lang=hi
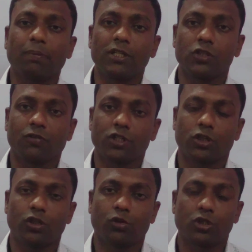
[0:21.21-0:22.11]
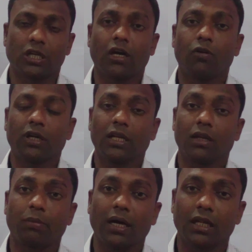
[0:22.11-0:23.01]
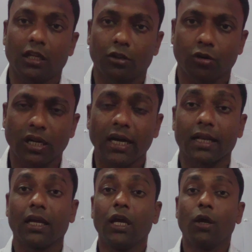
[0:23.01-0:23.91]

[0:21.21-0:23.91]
पंचवर्षीय योजनाओं के निर्माण के दौरान